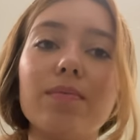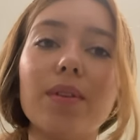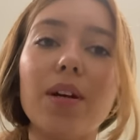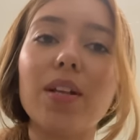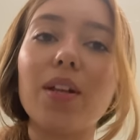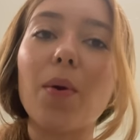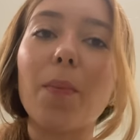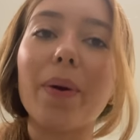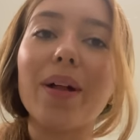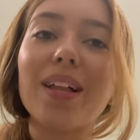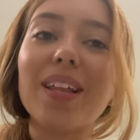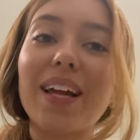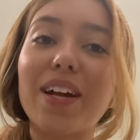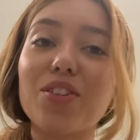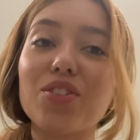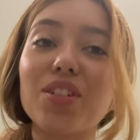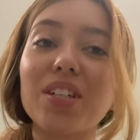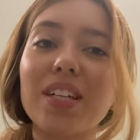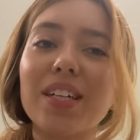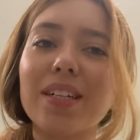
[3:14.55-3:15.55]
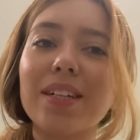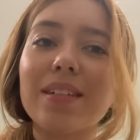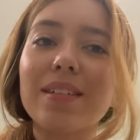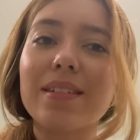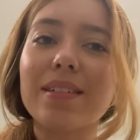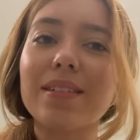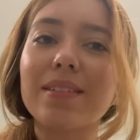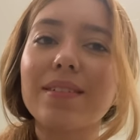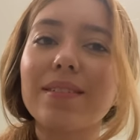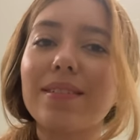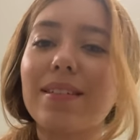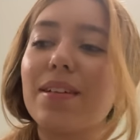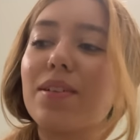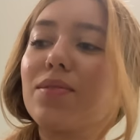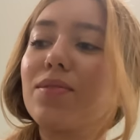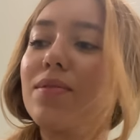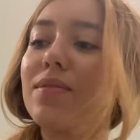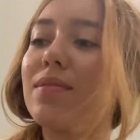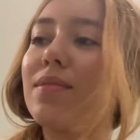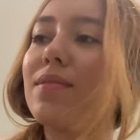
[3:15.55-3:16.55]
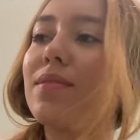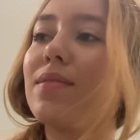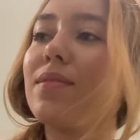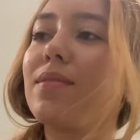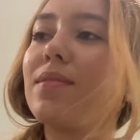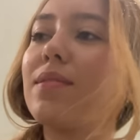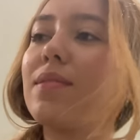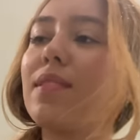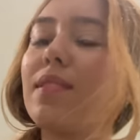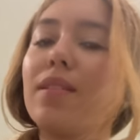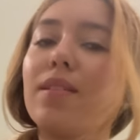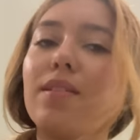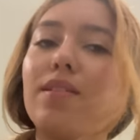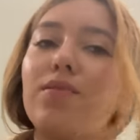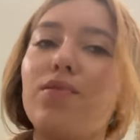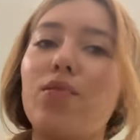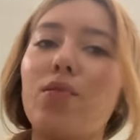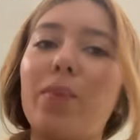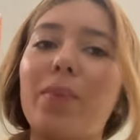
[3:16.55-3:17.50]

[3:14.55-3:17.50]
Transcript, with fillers: Eu tenho paladar de criança, então.